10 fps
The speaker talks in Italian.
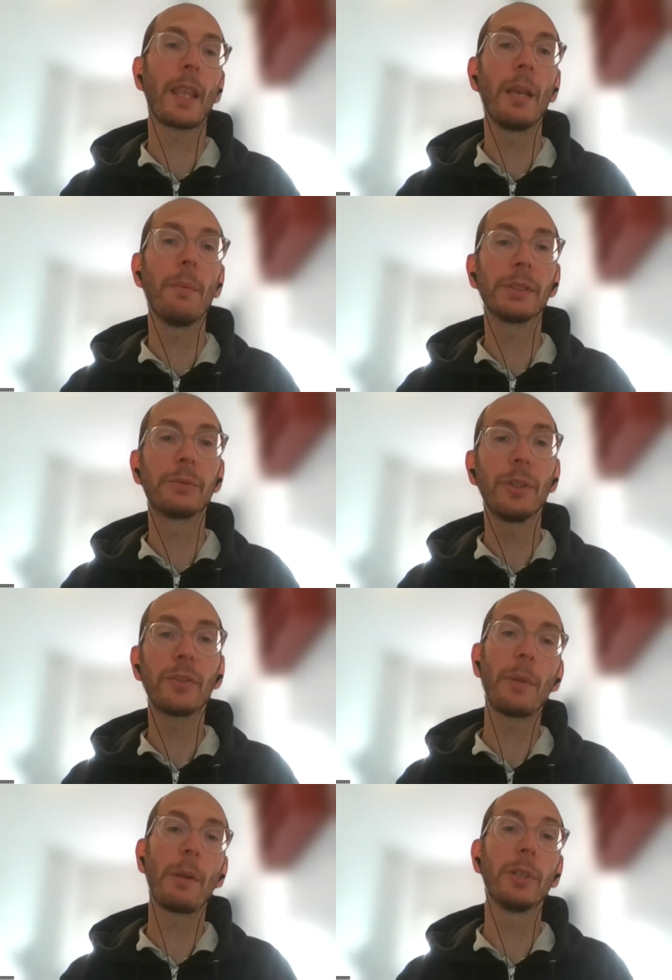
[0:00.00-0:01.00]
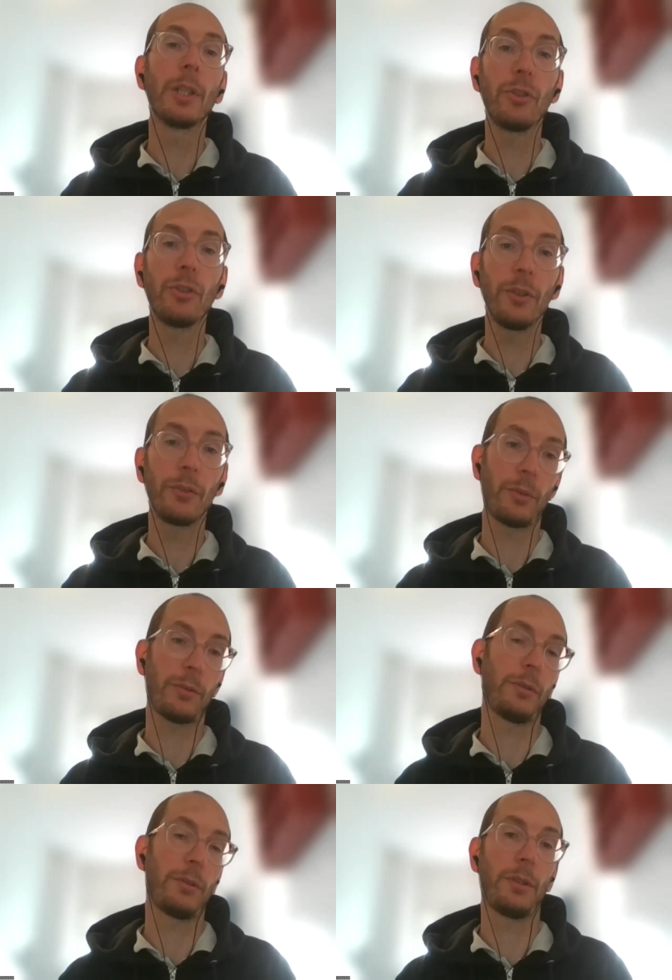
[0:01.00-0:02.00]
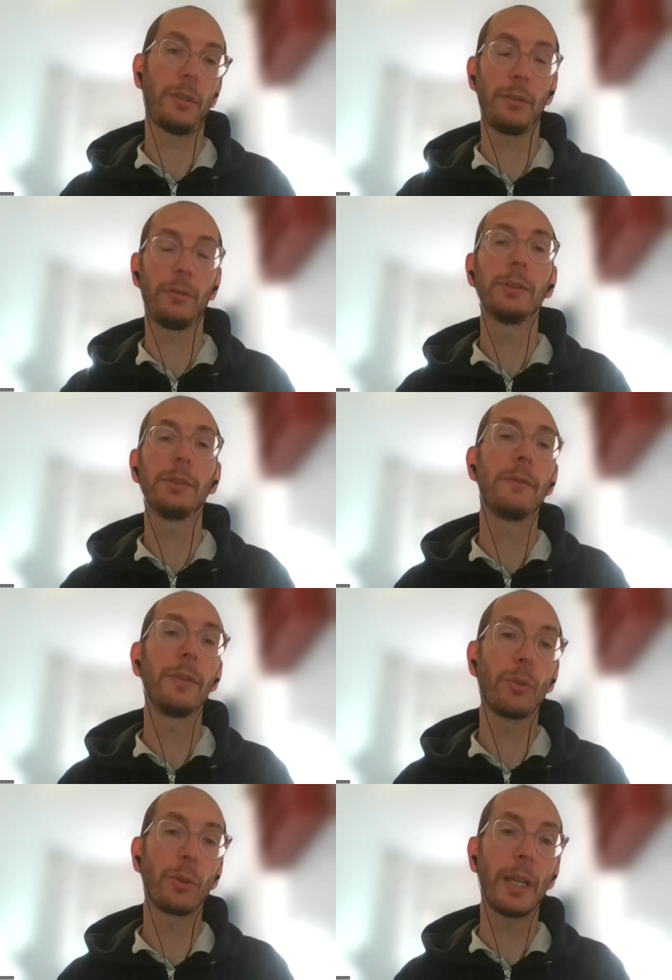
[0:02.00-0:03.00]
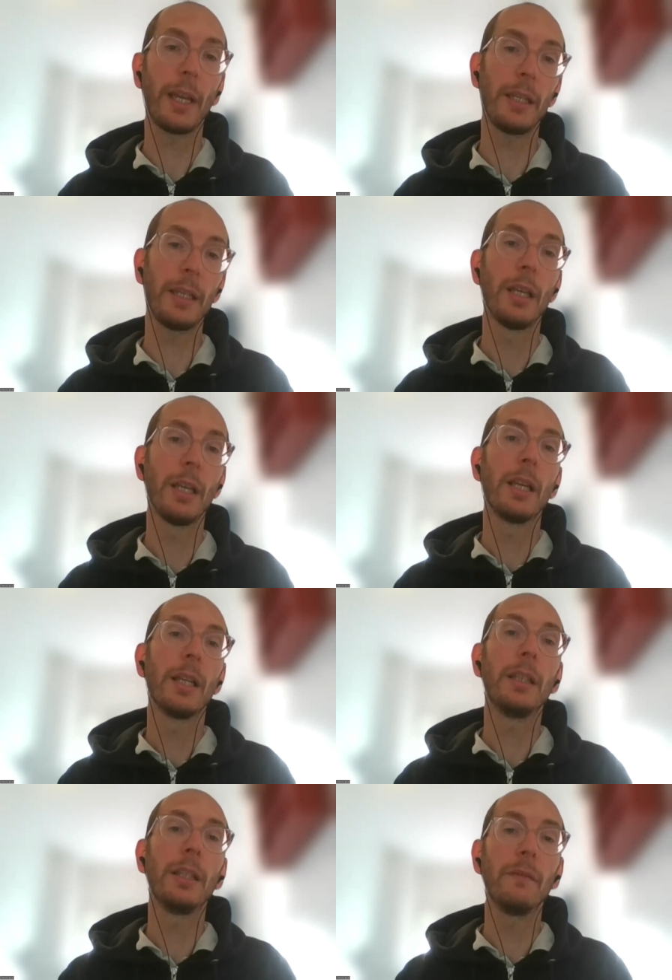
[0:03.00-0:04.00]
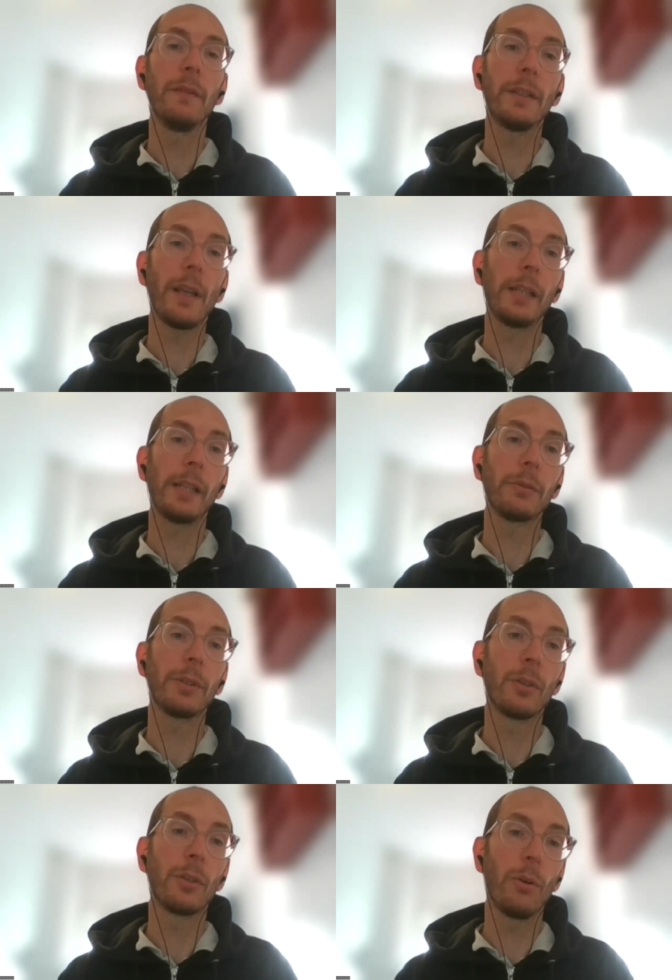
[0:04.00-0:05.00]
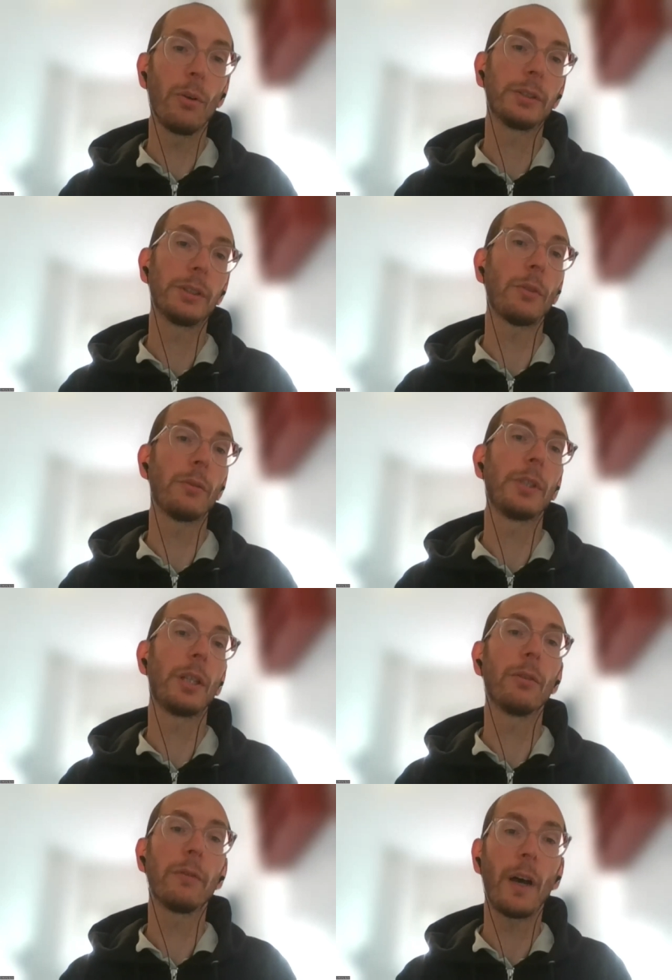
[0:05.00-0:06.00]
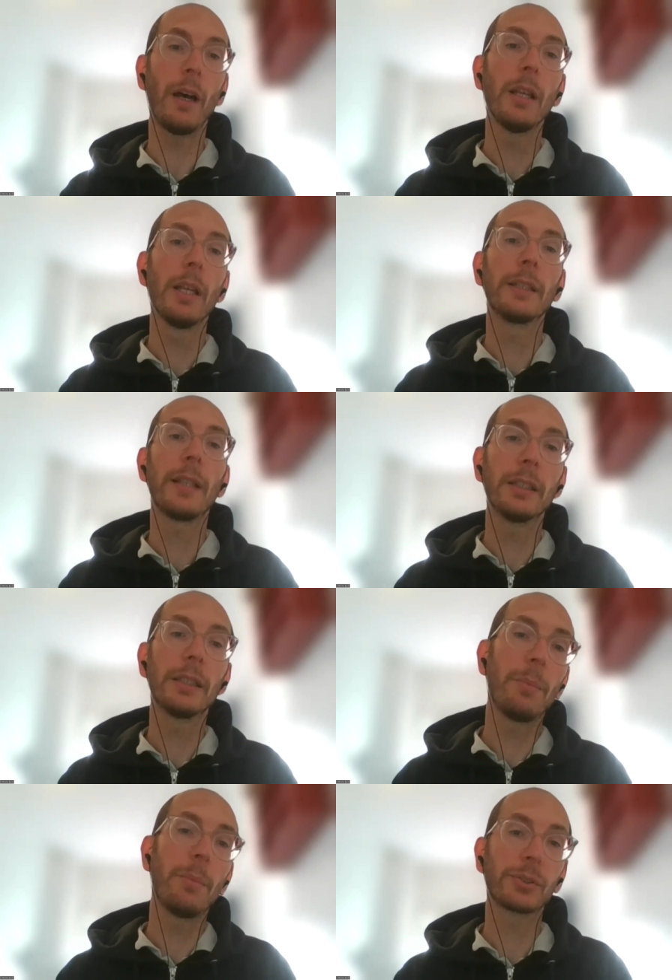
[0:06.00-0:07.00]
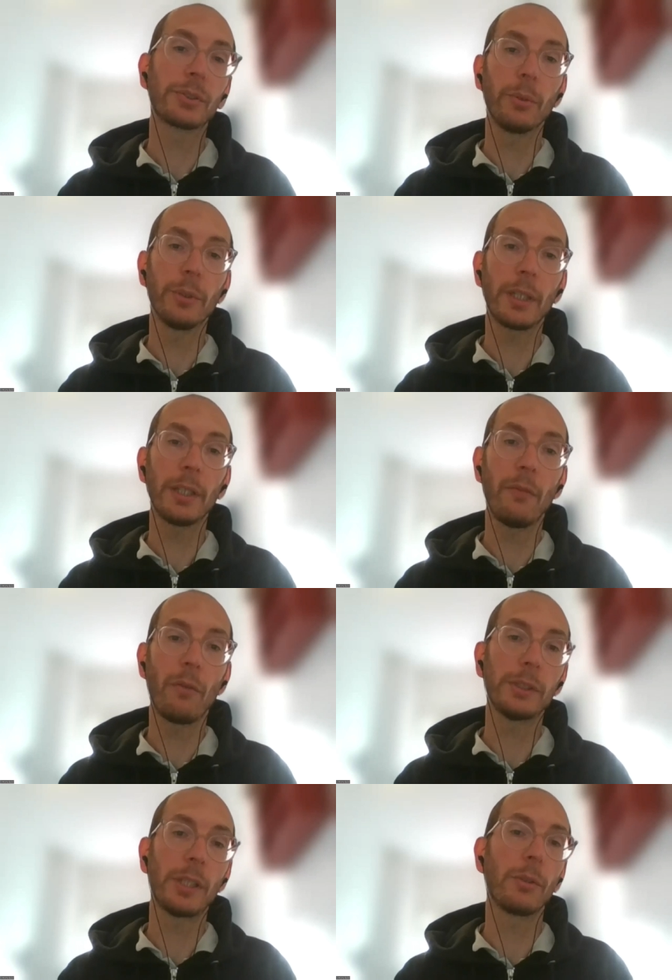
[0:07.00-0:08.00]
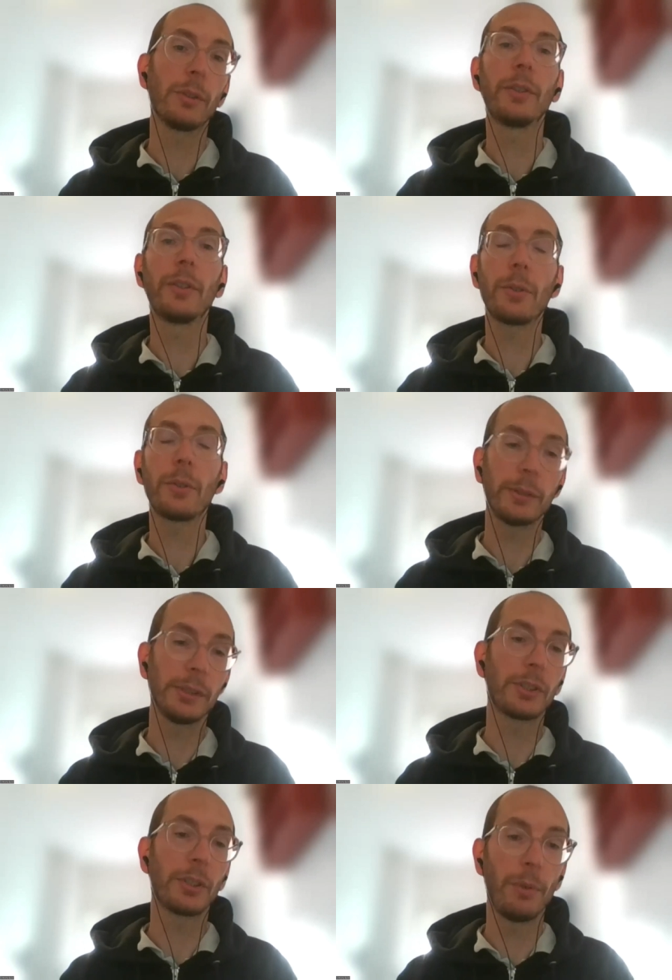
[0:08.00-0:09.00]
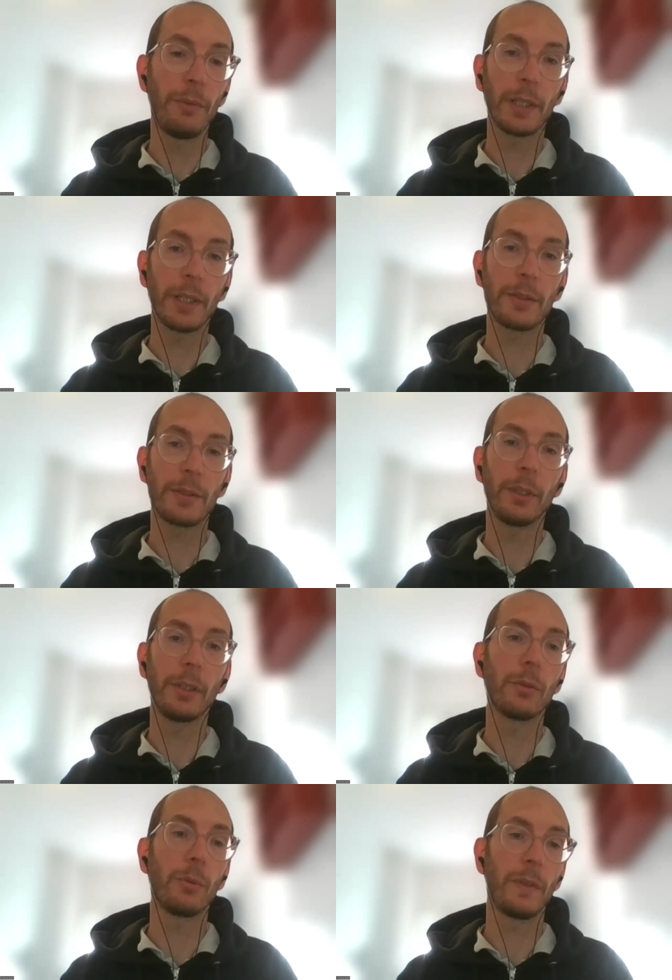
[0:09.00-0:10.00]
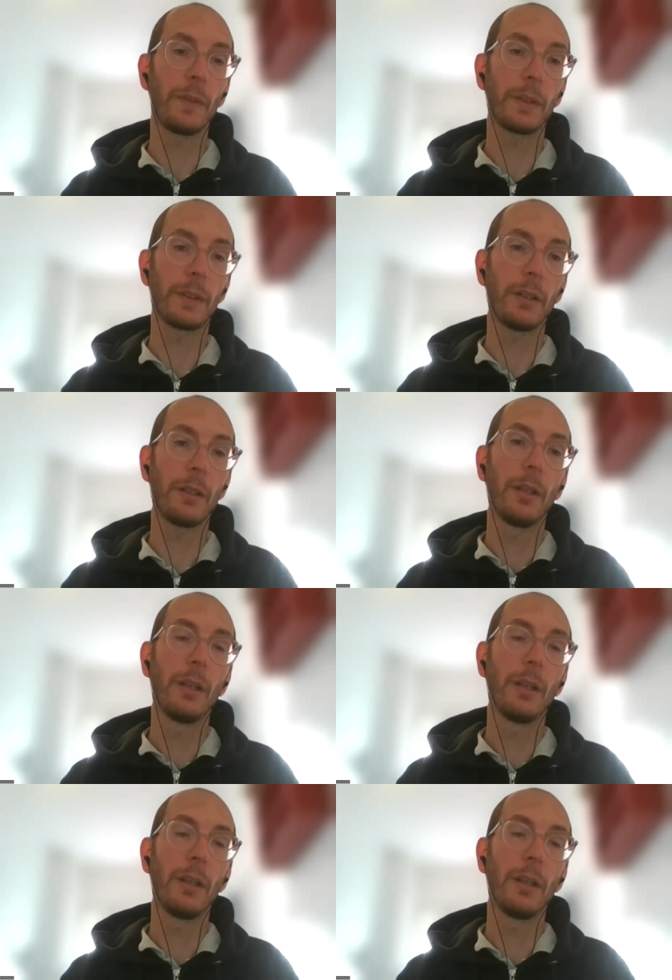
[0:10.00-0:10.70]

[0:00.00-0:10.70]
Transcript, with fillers: E per questo abbiamo deciso, eh, noi dell'ufficio OK, di invitare a un incontro un anno fa tante persone che lavorano nel settore della semplificazione linguistica.